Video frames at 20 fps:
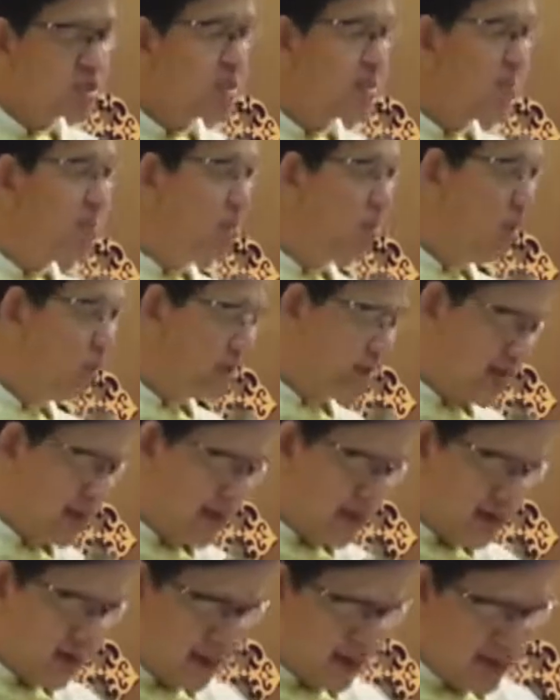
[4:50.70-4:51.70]

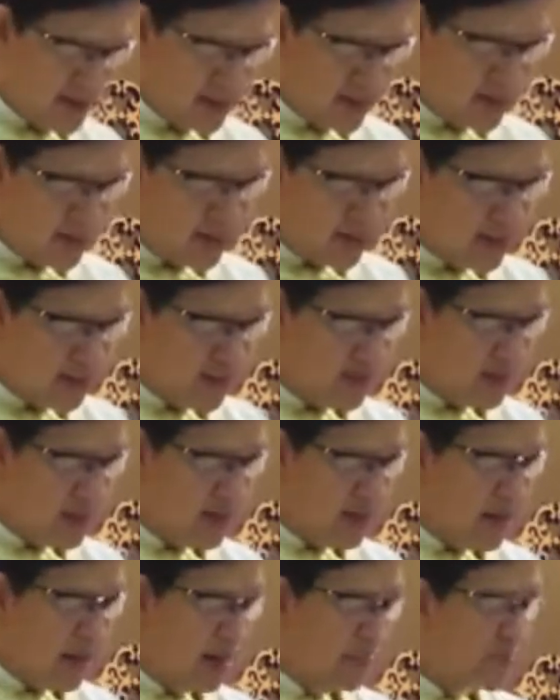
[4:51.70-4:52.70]
Monica.
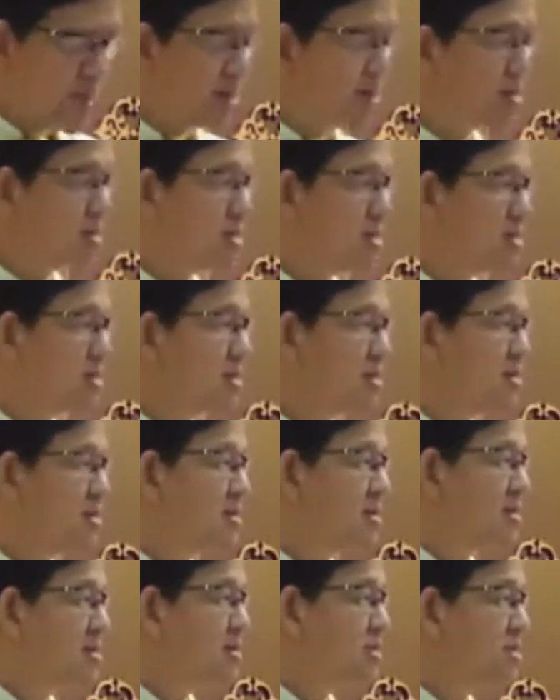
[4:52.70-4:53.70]
Apan
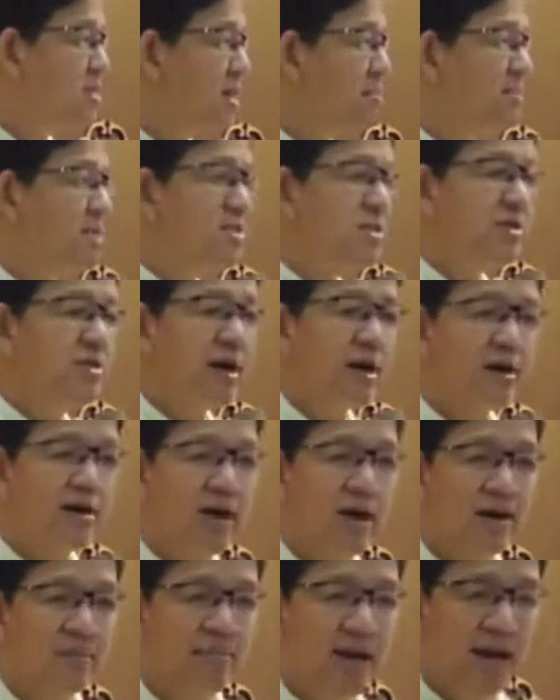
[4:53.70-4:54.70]
sama sa
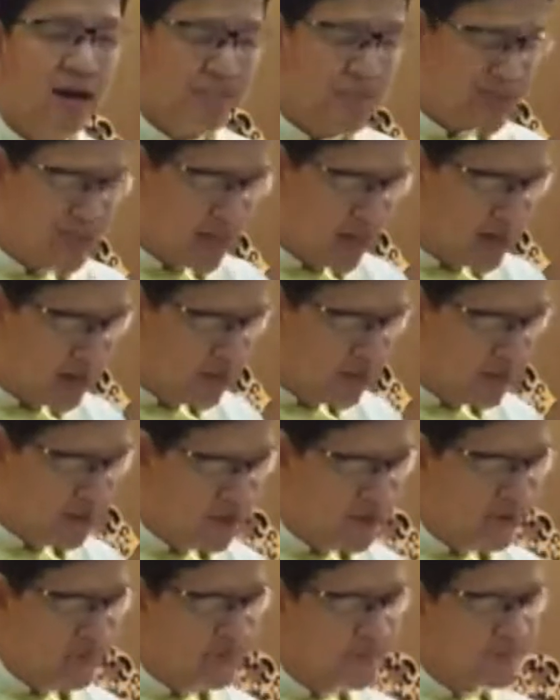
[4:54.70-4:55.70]
daghang mga
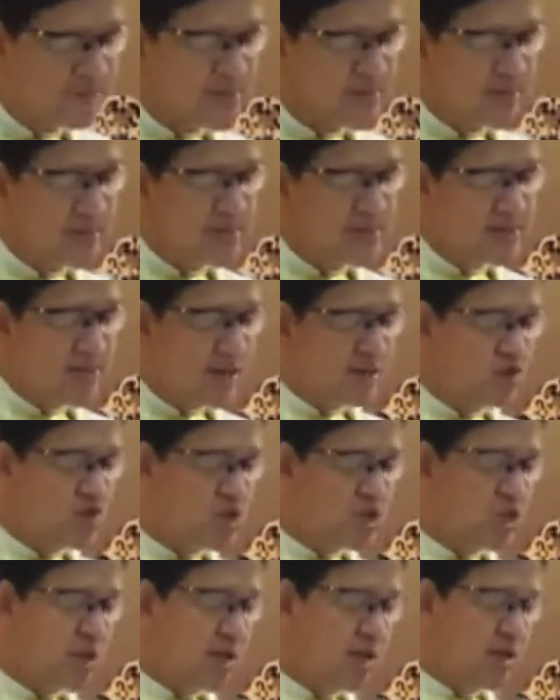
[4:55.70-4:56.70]
batanon. Si
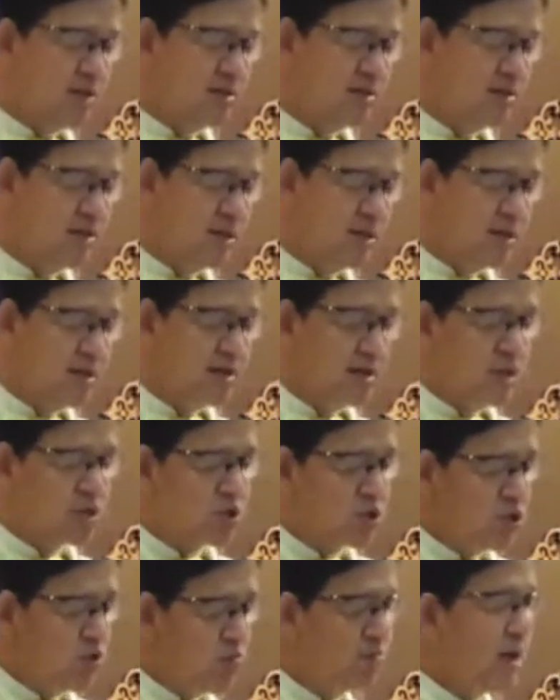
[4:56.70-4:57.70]
Agustin ni
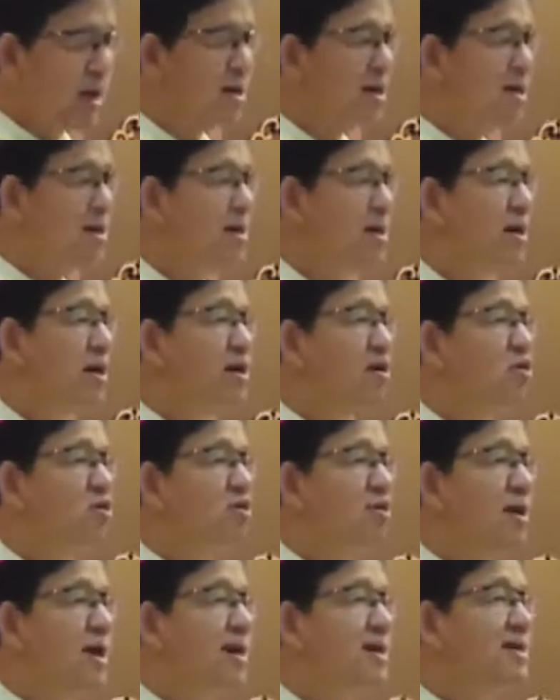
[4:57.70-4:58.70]
Subay ug
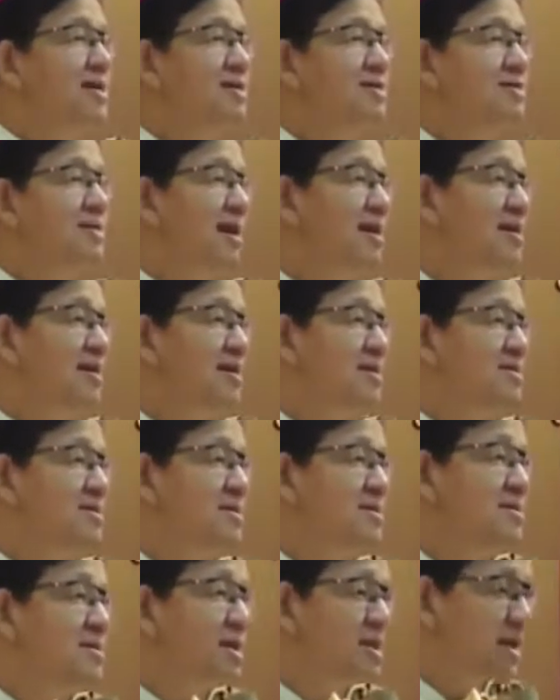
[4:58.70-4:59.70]
laing dalan
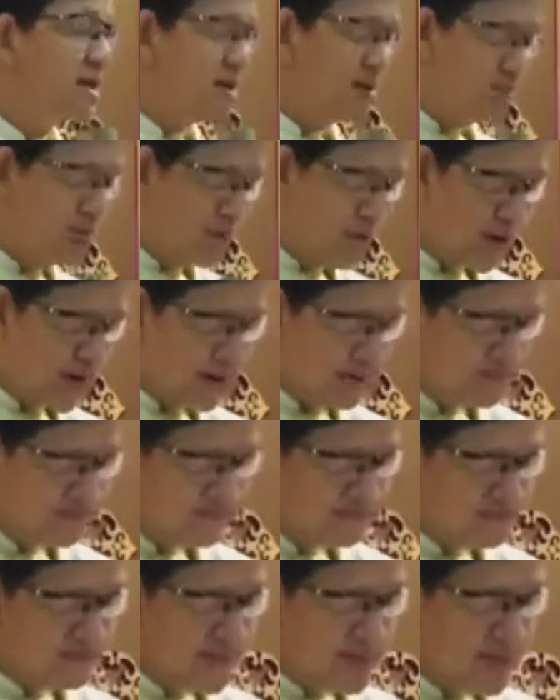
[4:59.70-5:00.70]
sa kinabuhi.
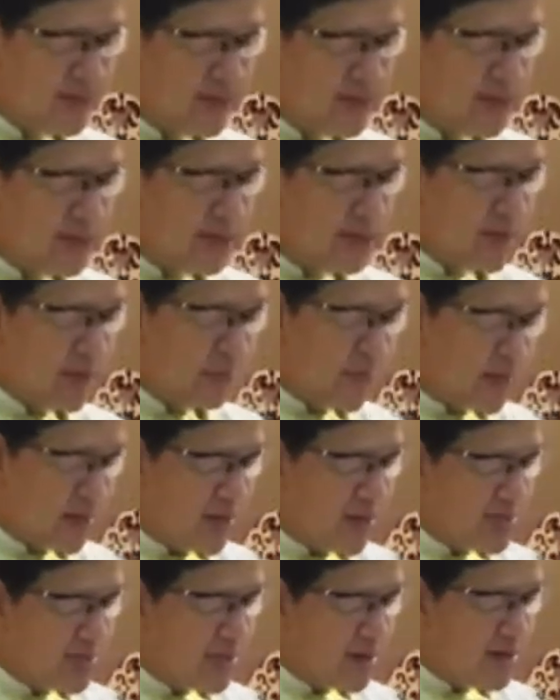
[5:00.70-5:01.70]

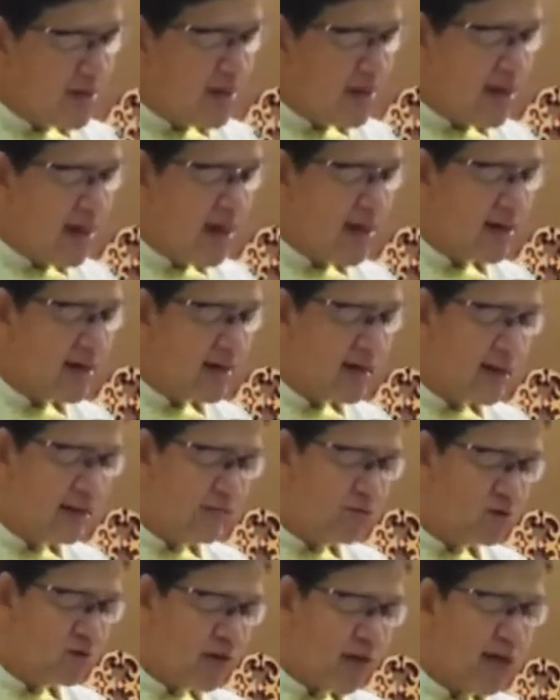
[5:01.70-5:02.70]
Gipangita niya ang
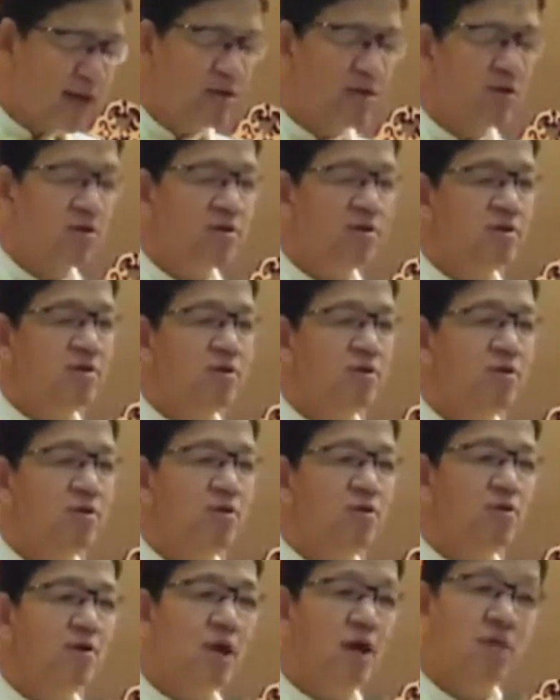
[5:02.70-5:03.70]
kalibutanon
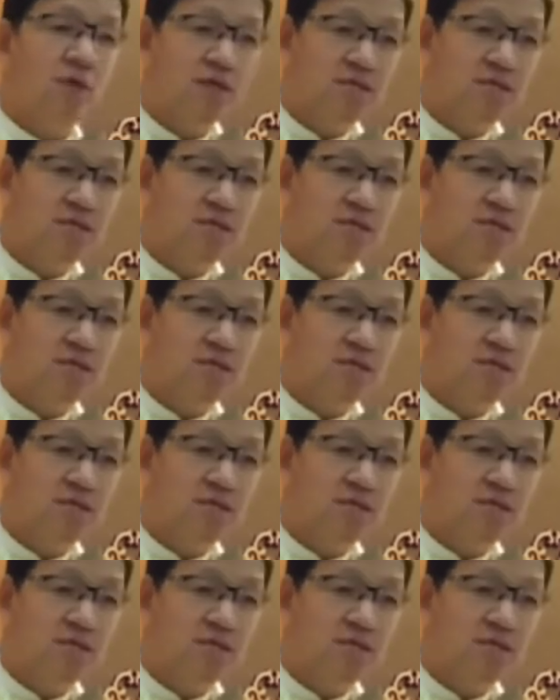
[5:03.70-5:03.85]
ug lawas